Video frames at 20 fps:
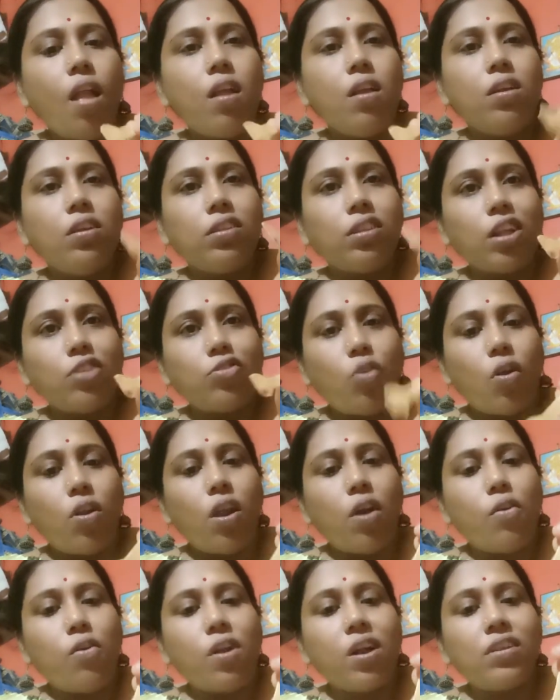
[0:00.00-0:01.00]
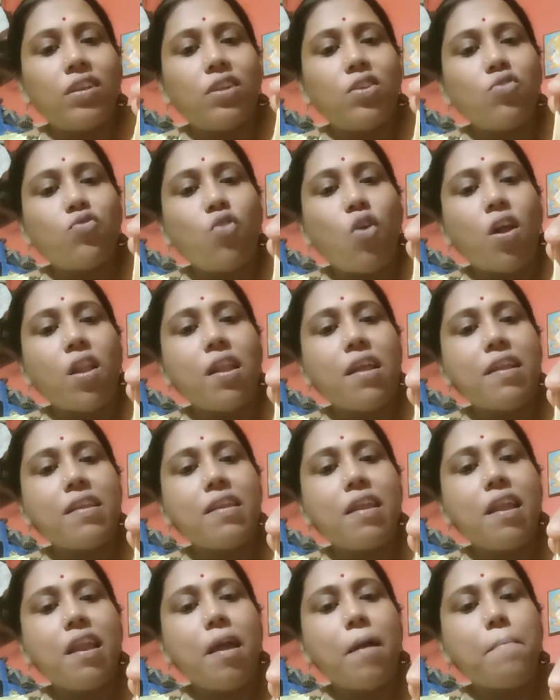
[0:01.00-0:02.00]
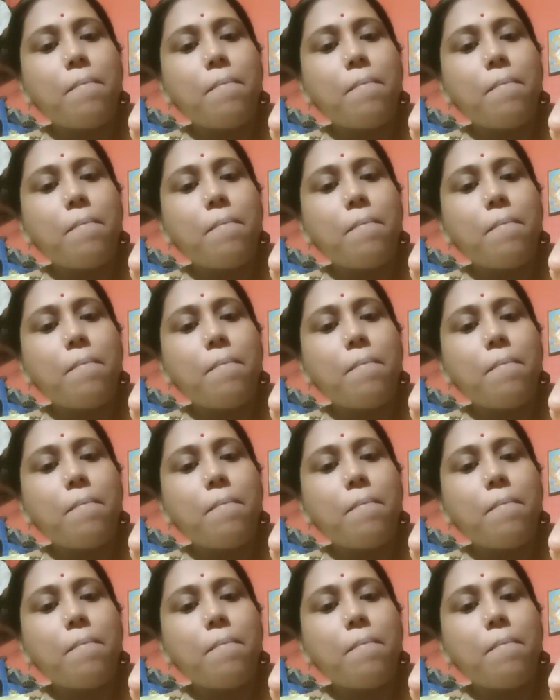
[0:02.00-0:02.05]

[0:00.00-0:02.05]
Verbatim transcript: তা স্বর্ণাঙ্গর কাছে একটু চকলেট নিলাম